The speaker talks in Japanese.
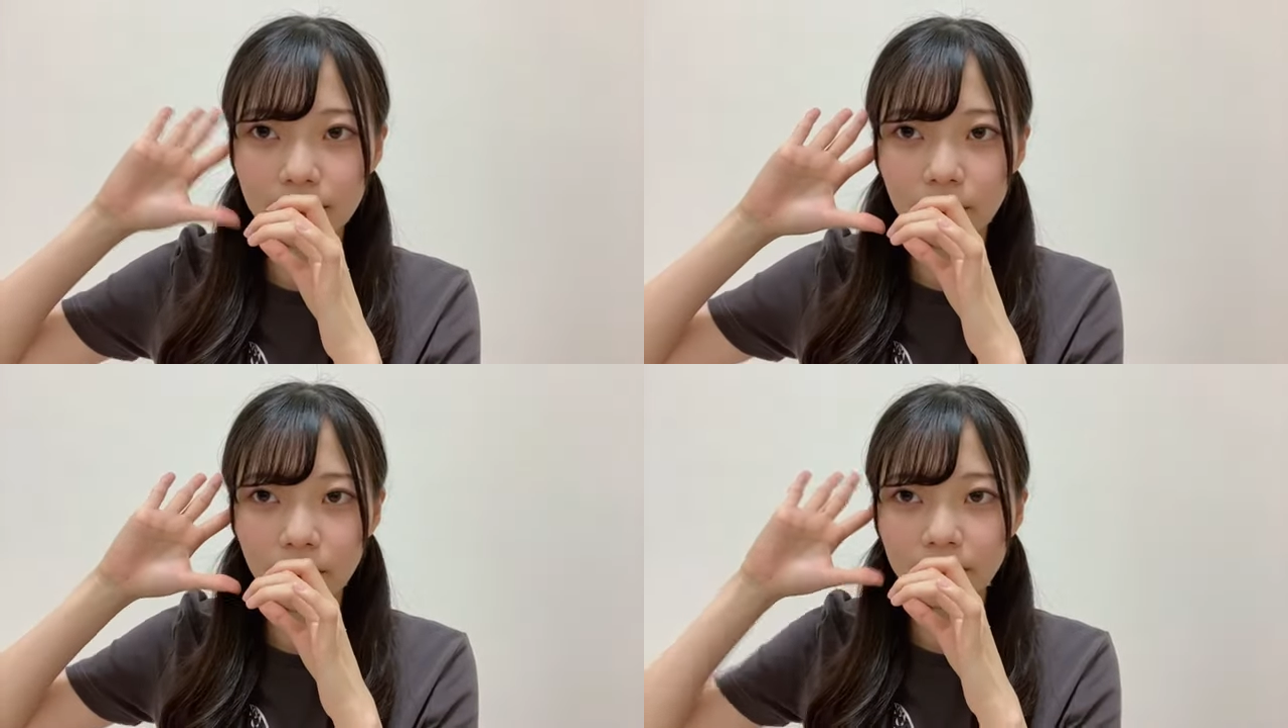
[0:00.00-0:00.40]

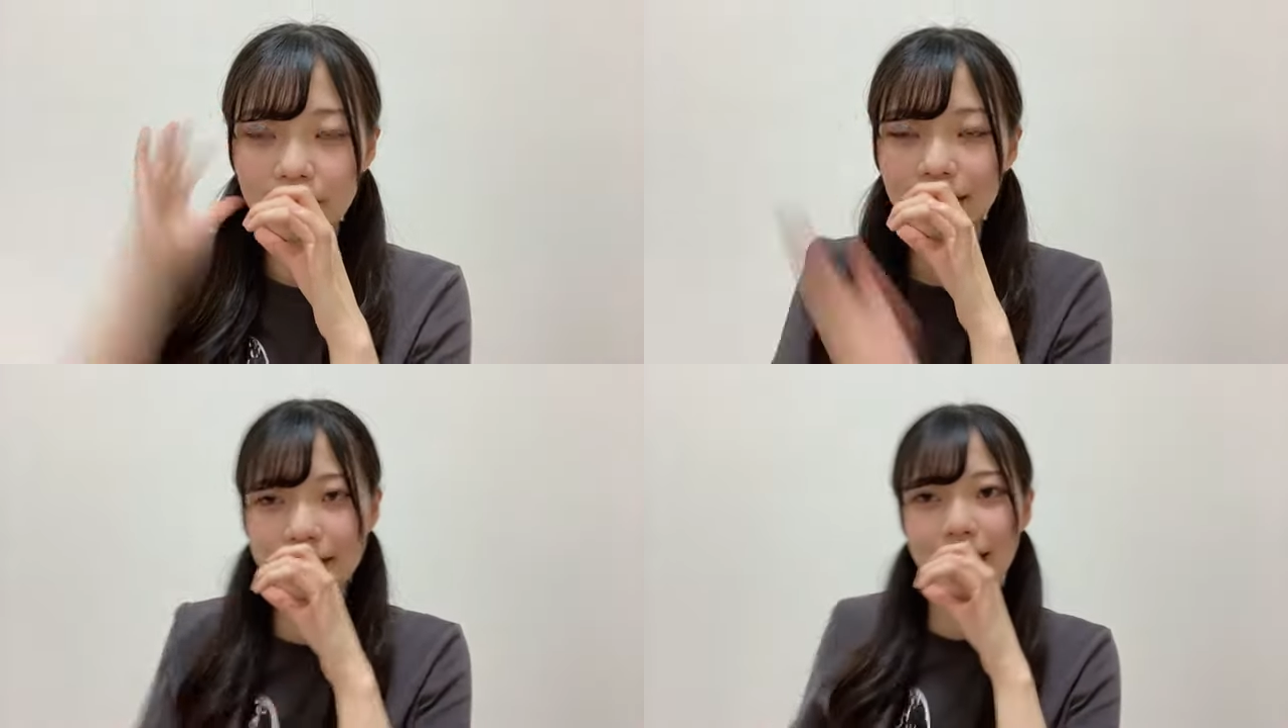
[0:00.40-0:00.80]
声を
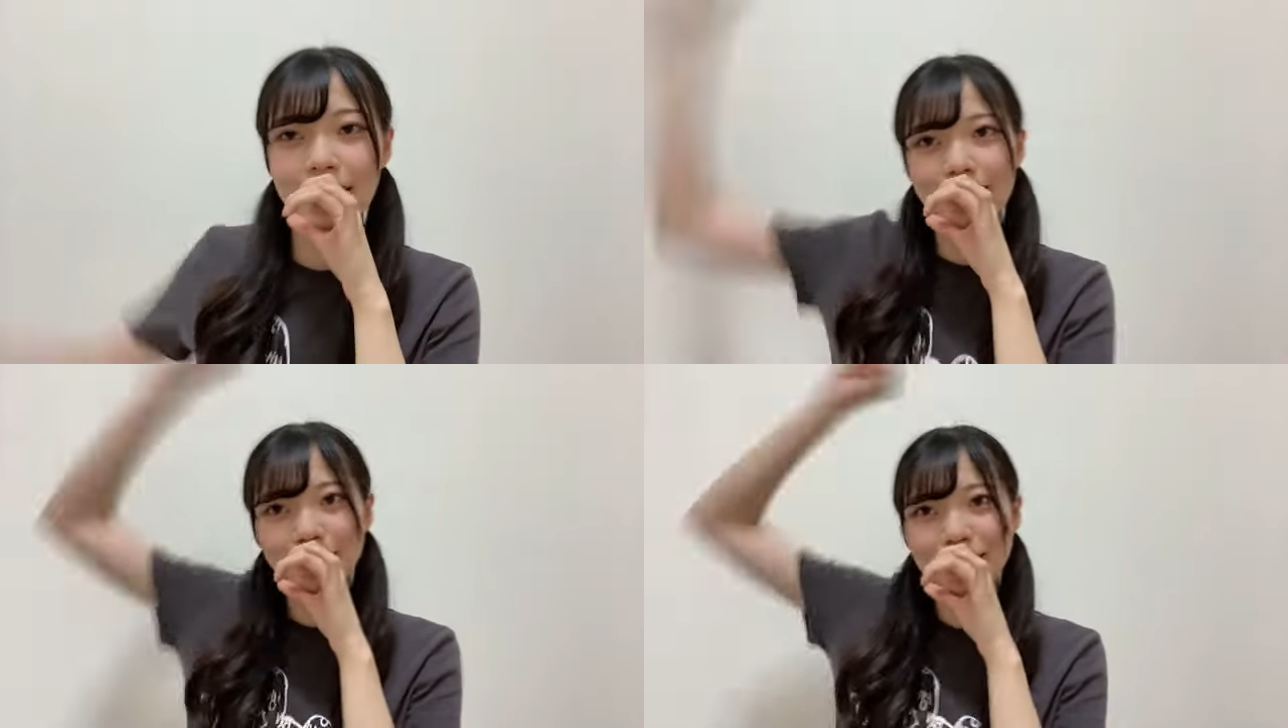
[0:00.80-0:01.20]
聞いて
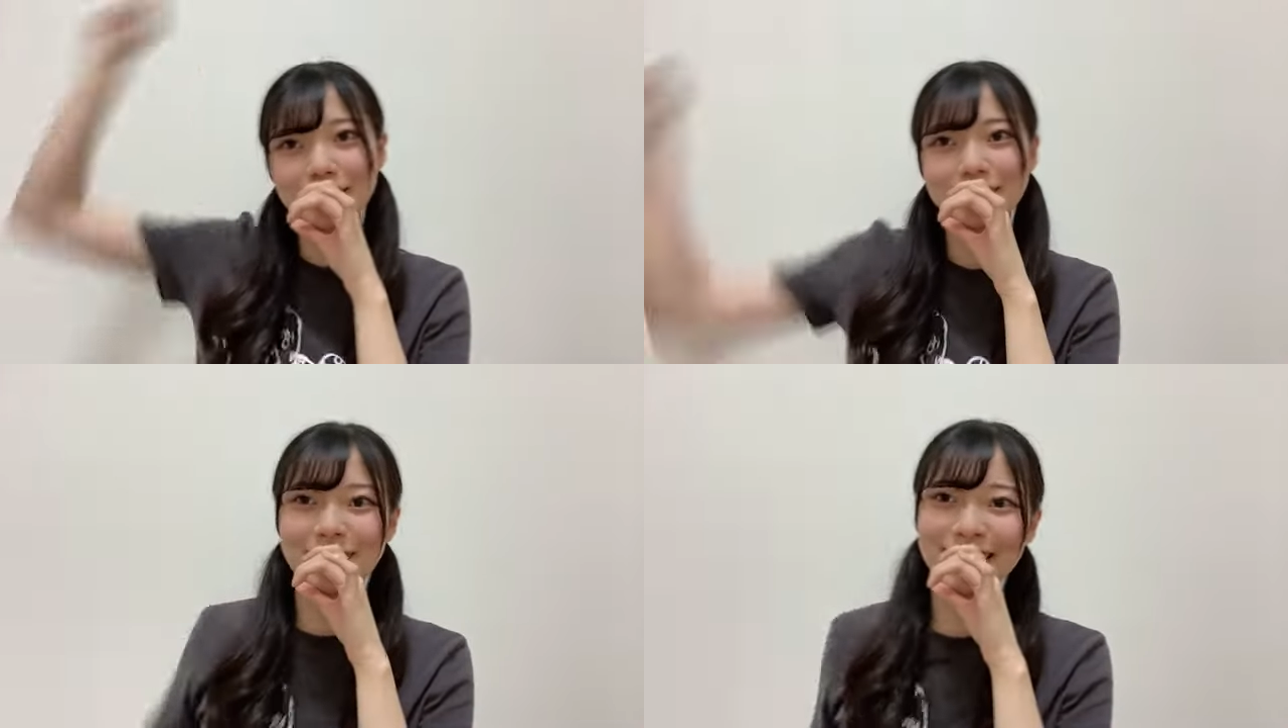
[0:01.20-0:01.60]
頑張
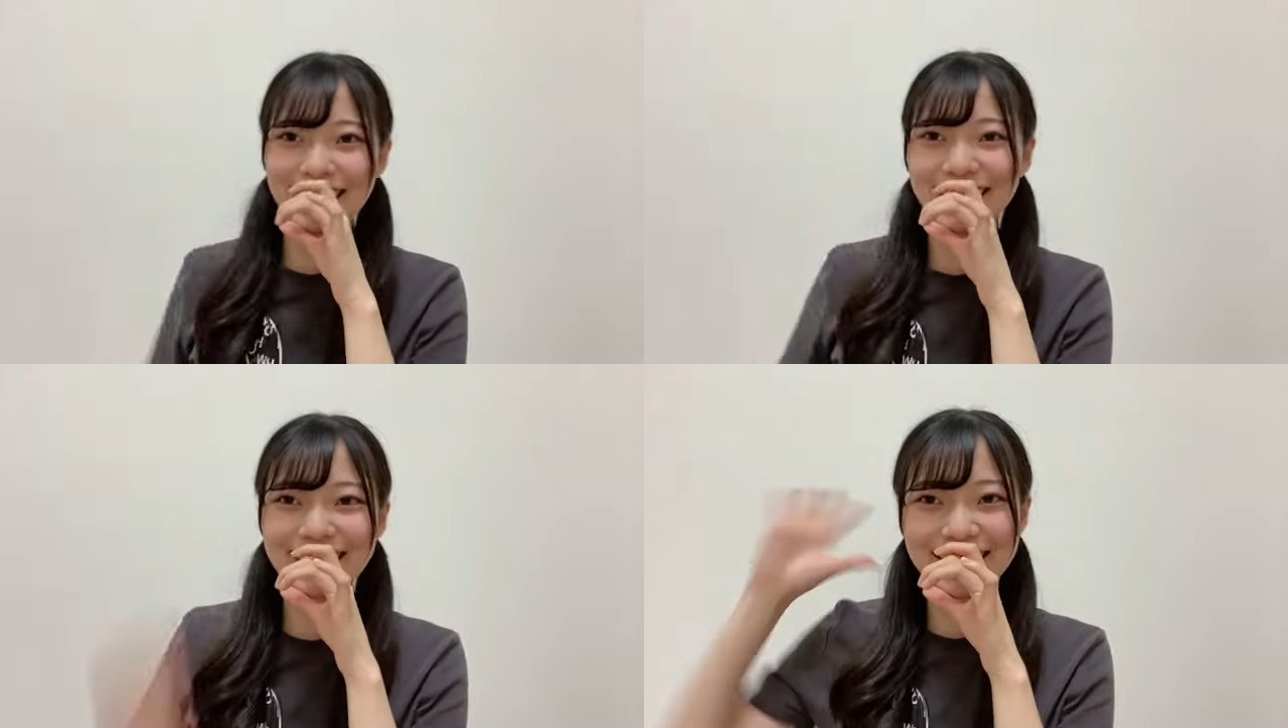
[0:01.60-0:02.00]
ろうみたい
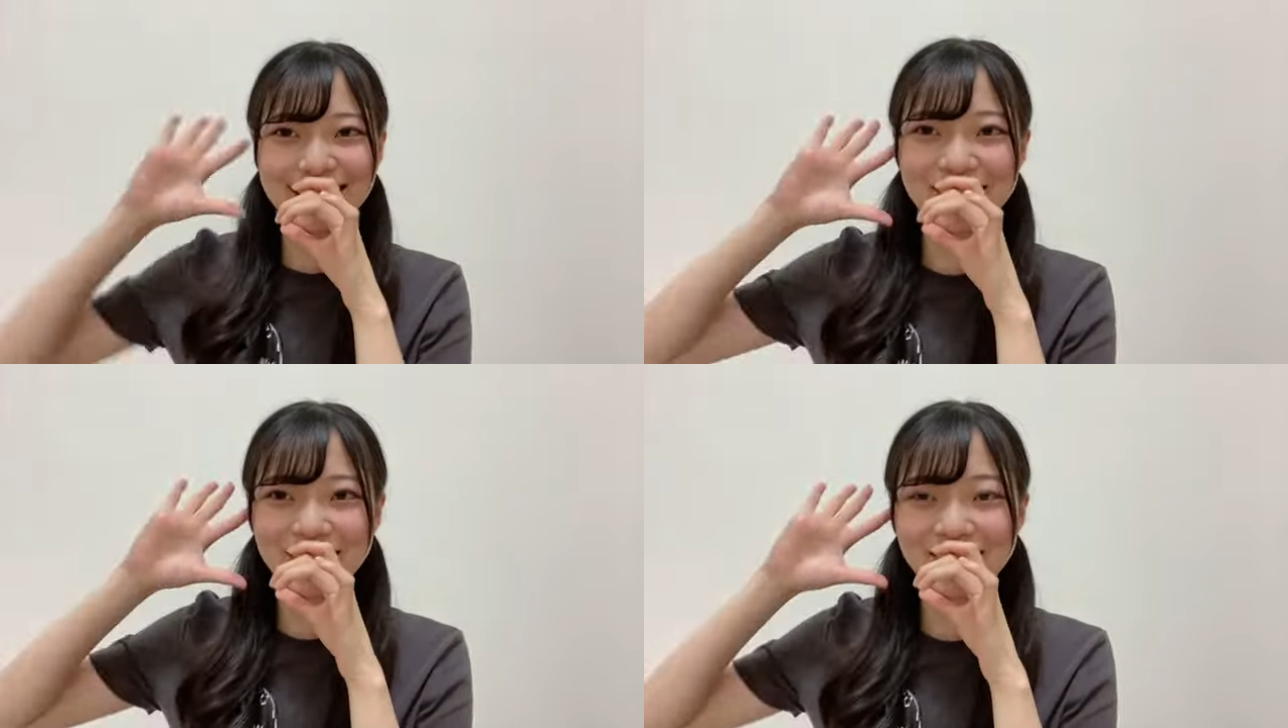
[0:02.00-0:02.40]
な
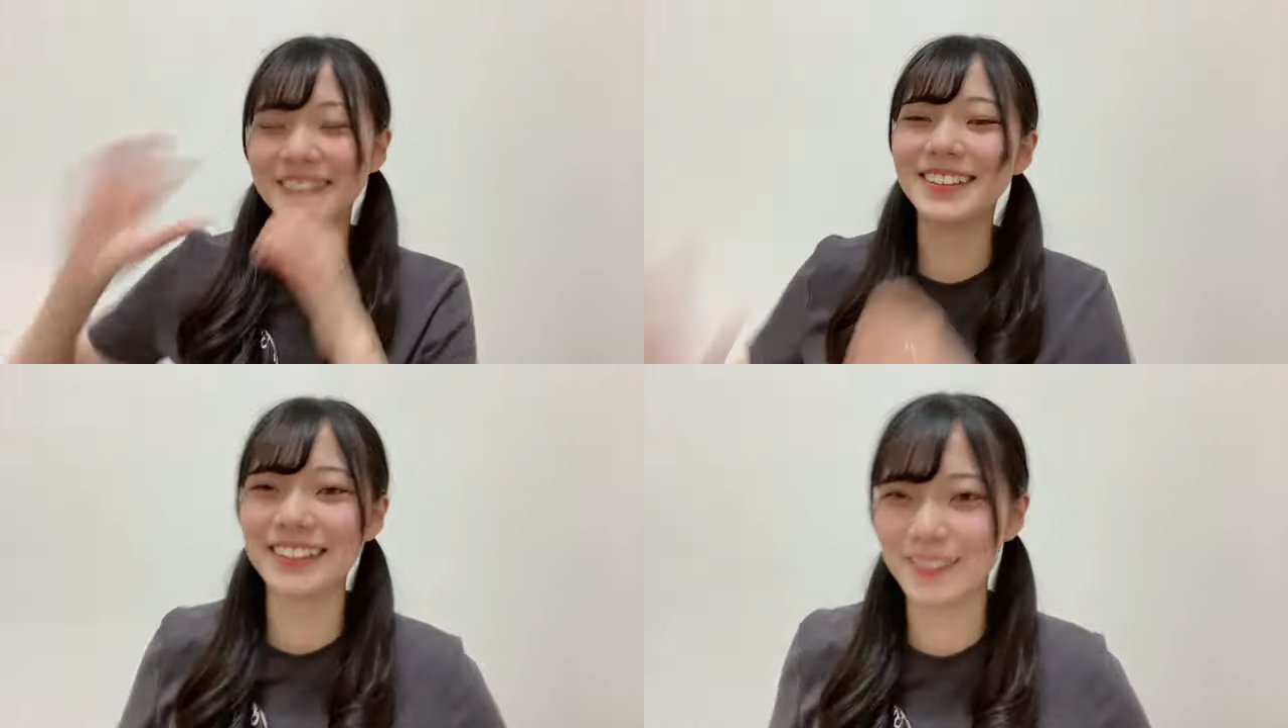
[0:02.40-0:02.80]
ことを
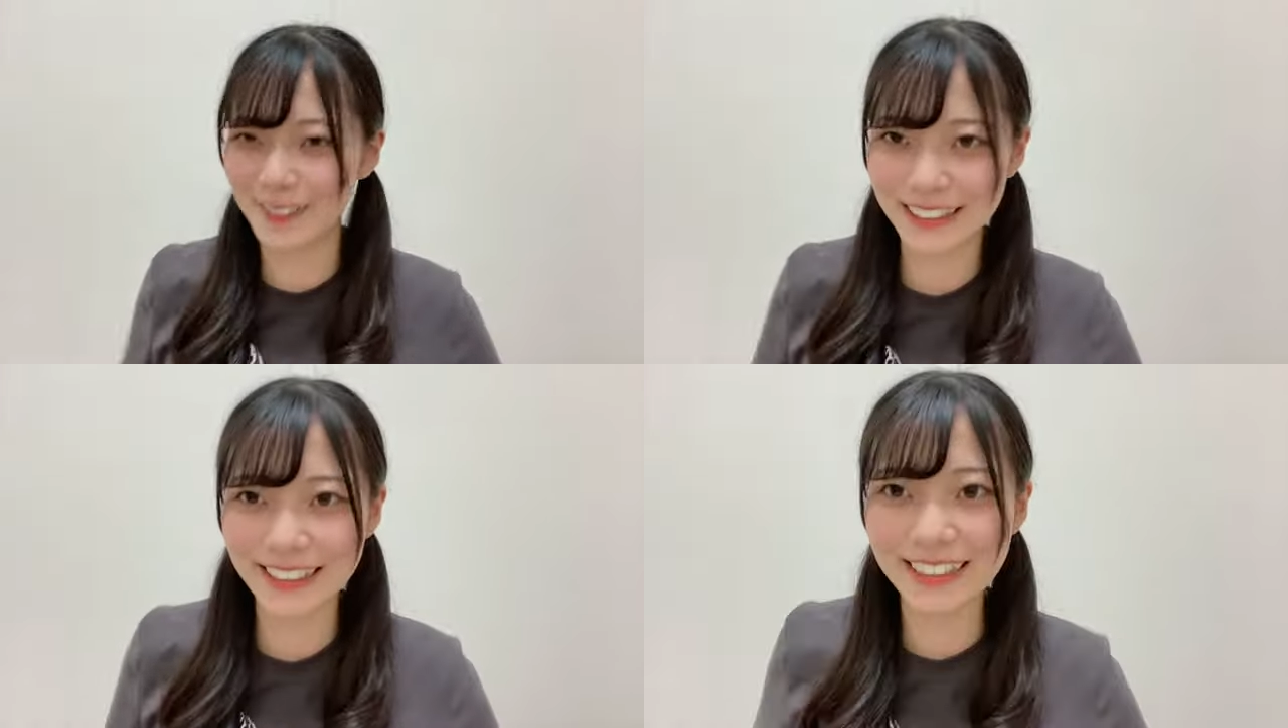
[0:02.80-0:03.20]
言って
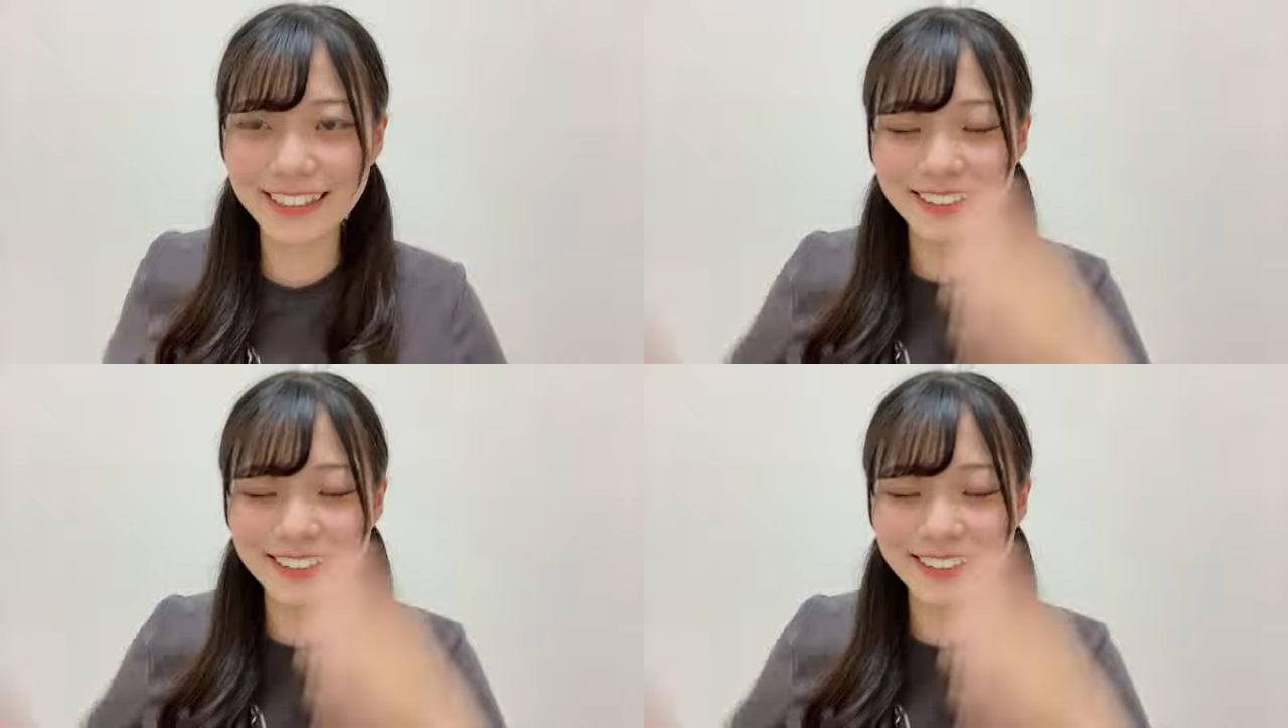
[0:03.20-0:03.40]
ました